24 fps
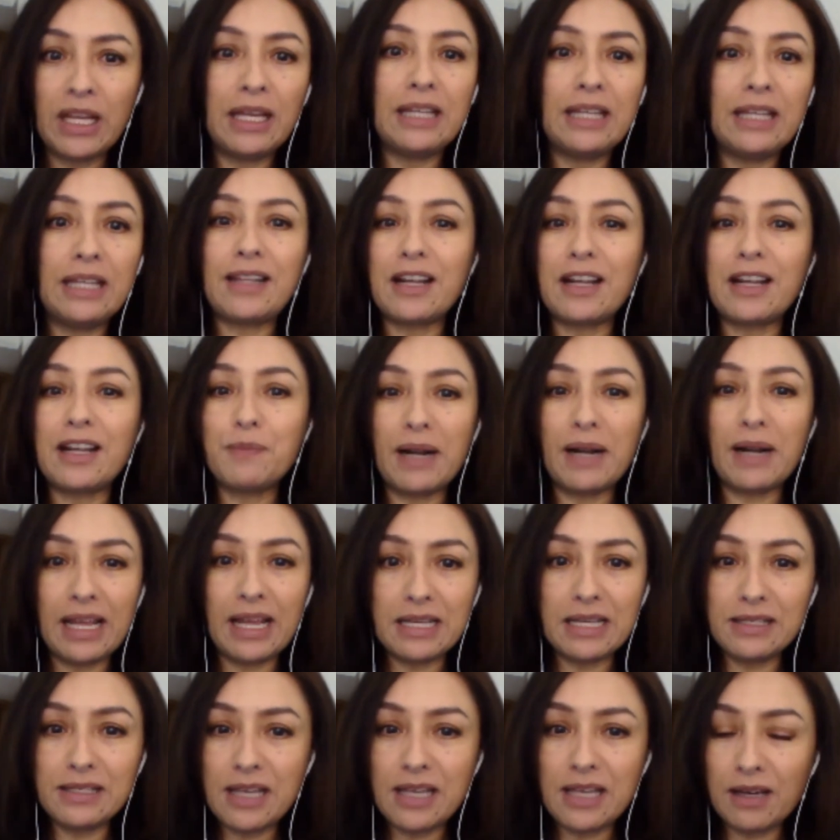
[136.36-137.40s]

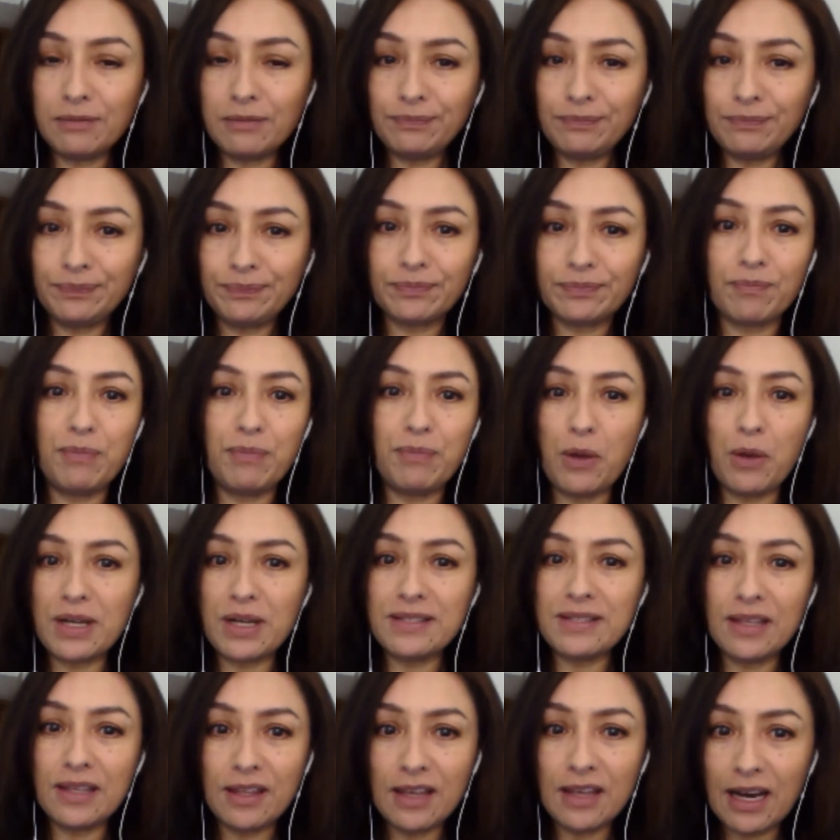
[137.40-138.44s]
Transparencia,
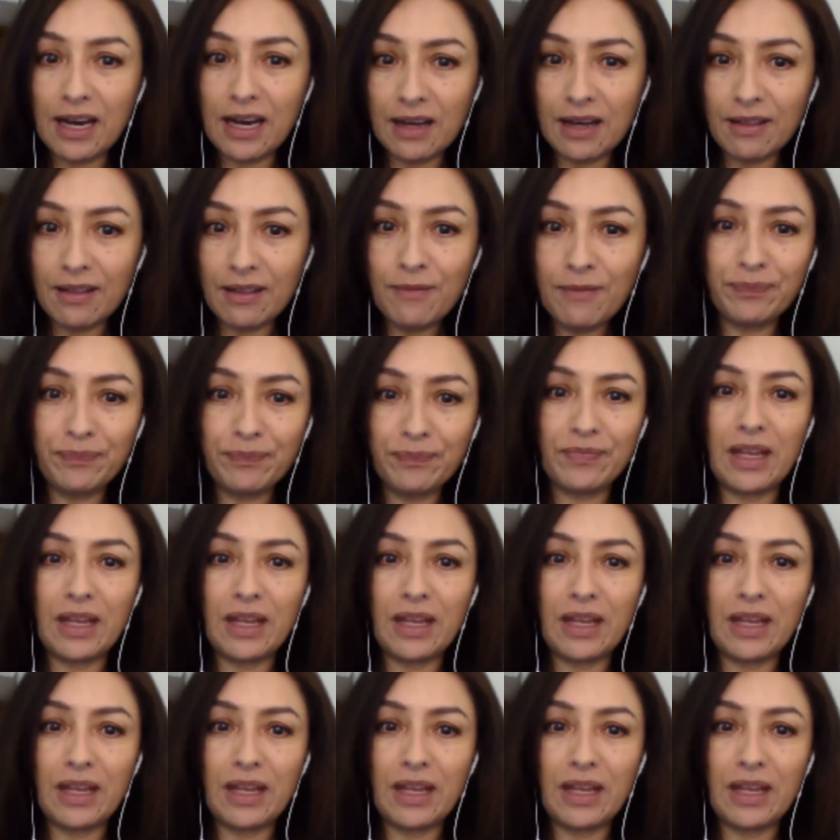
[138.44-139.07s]
privacidad,